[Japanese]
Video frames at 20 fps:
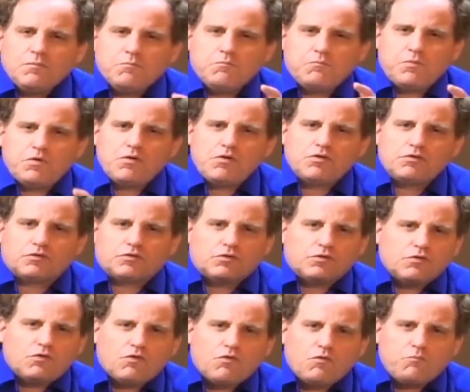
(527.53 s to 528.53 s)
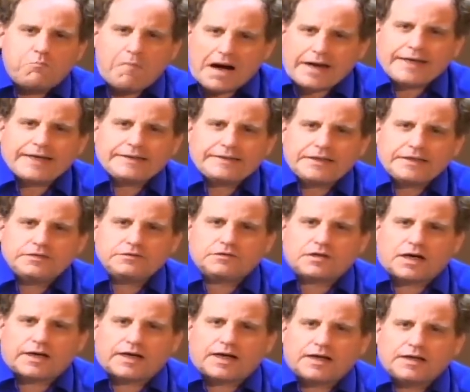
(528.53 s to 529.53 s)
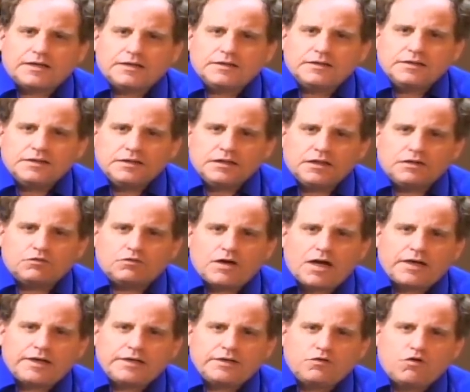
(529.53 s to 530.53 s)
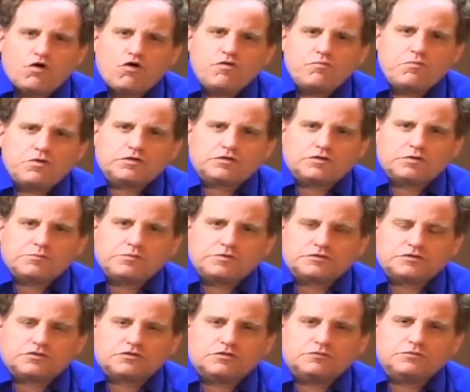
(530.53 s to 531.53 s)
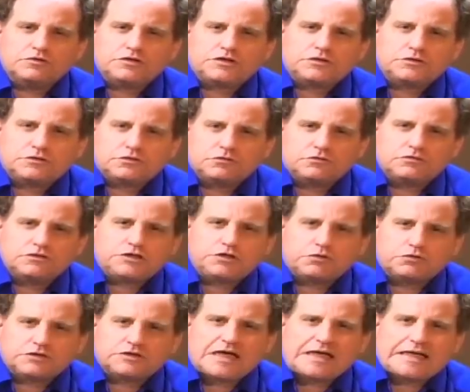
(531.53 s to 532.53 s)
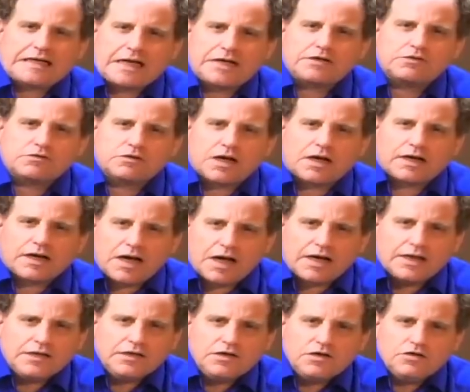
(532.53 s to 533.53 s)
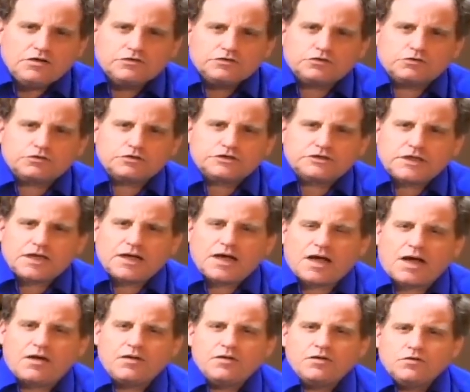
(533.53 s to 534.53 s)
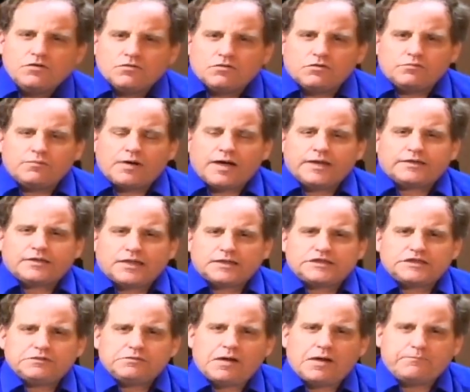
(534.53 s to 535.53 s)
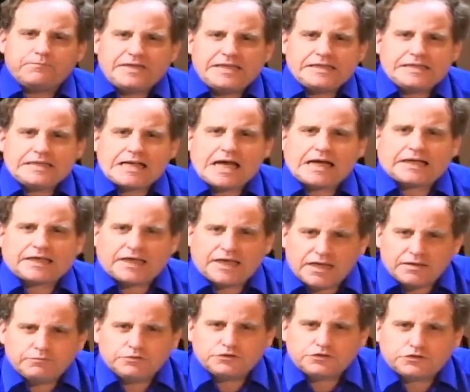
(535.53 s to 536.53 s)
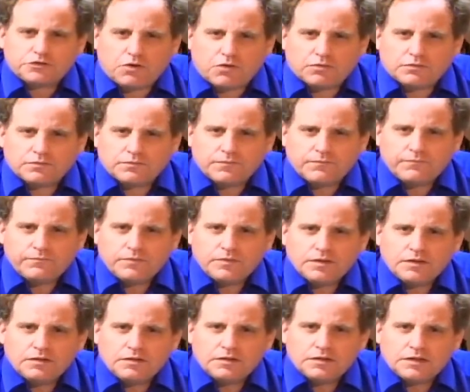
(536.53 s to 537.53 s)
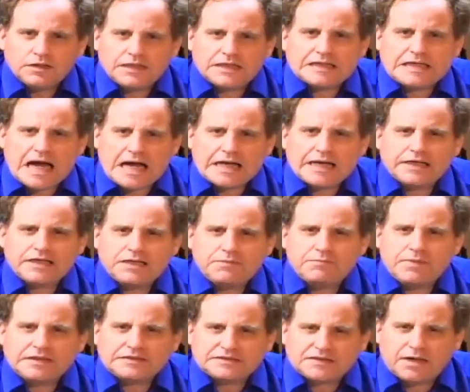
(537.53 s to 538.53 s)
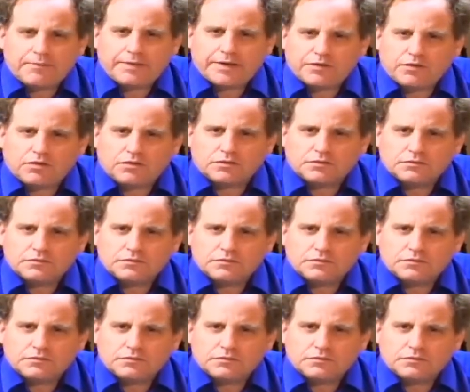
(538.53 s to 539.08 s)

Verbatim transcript: もう負けてるから。でお金の大元もそのうち抑えられるから、そうしたらお前たちはみんな刑務所、いい加減に目覚めろ。